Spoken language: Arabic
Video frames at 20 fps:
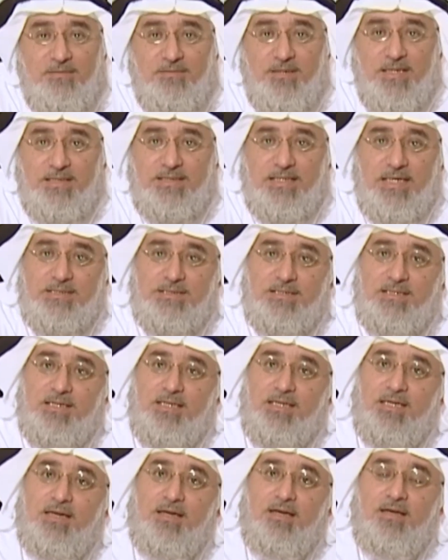بيحتاج
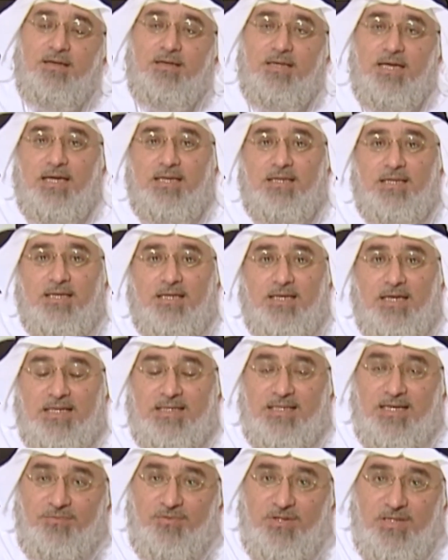أني يعني
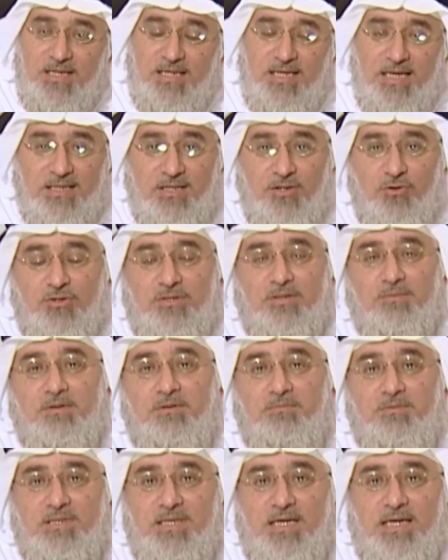أضع في ذهني هذه النقطة من
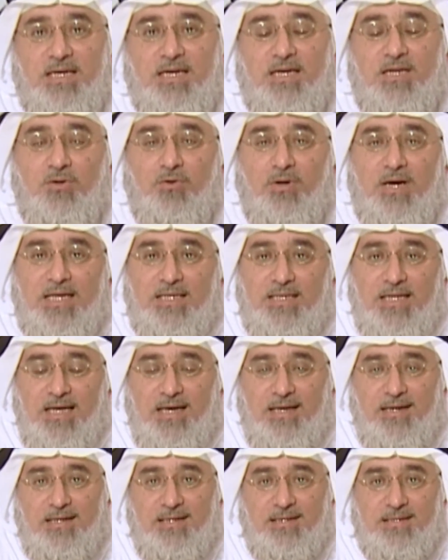البداية أنه هذه
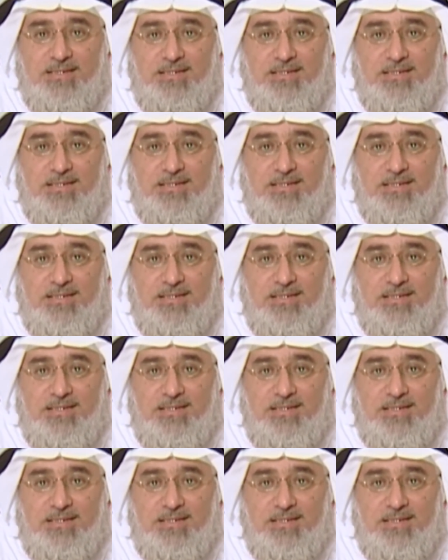الأعراض اللي